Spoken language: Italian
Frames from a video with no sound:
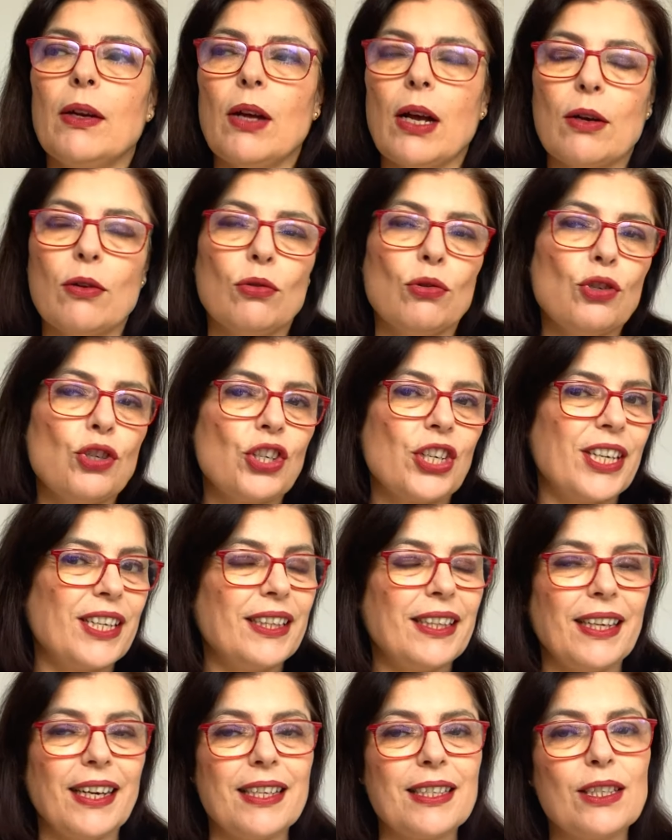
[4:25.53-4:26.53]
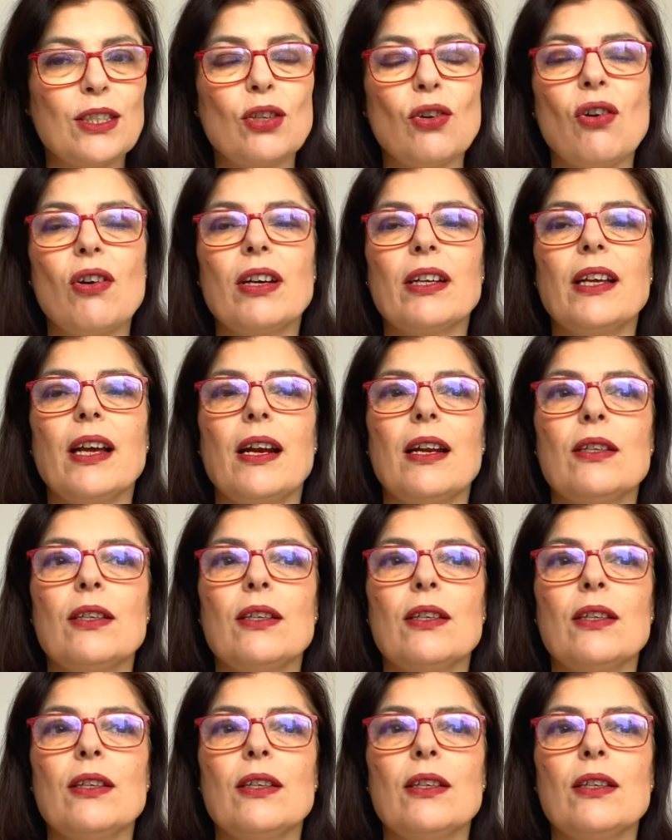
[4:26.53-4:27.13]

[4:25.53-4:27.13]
la conoscete la storia,